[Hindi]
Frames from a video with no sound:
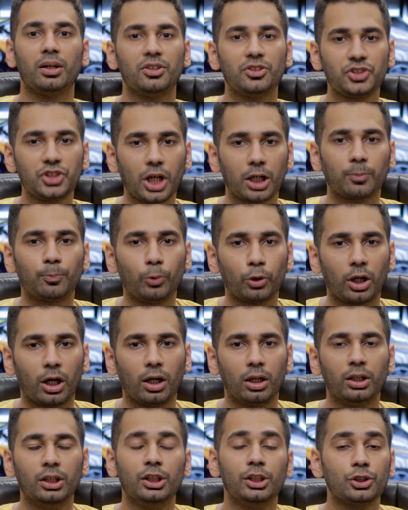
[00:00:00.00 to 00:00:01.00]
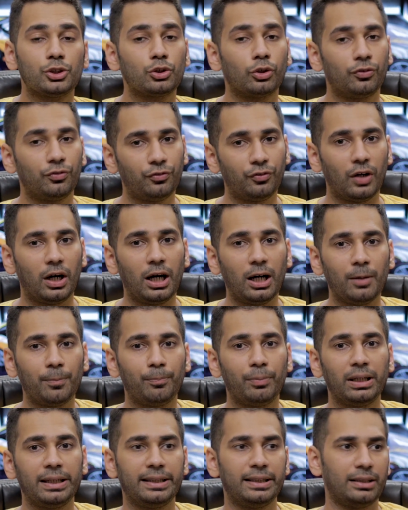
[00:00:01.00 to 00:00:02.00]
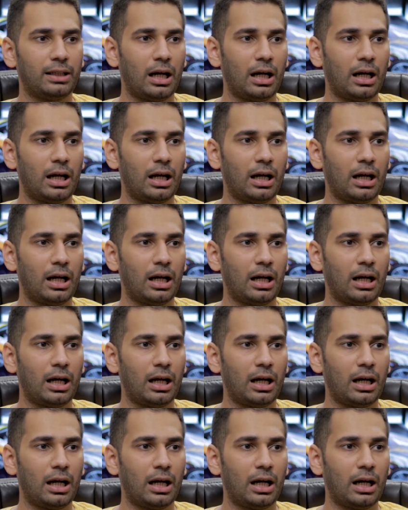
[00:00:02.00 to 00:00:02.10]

जंगपुरा सो so, वहां पे